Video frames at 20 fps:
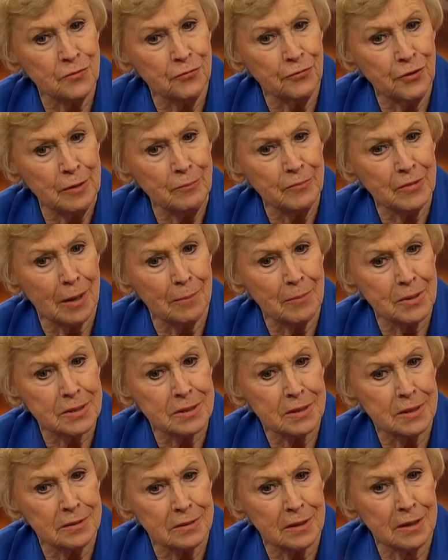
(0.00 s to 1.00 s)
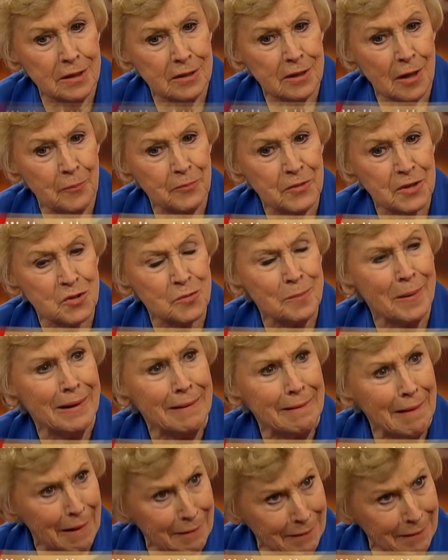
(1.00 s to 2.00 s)
Film damals gedreht habe, das
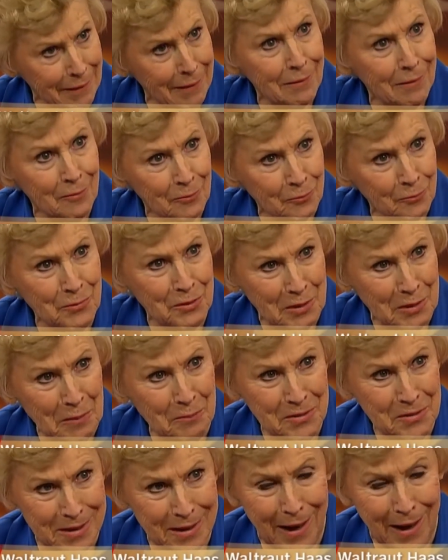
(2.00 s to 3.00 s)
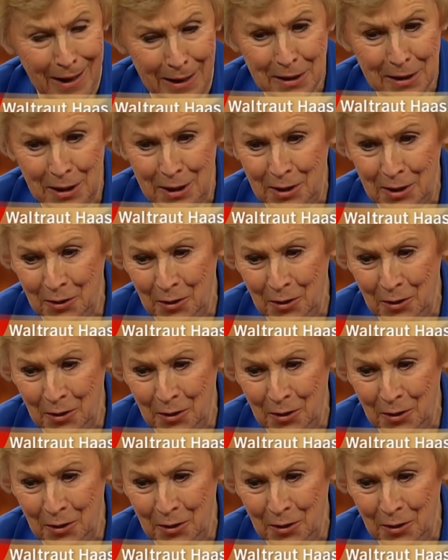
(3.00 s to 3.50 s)
Mariando, mit dem ich ja eigentlich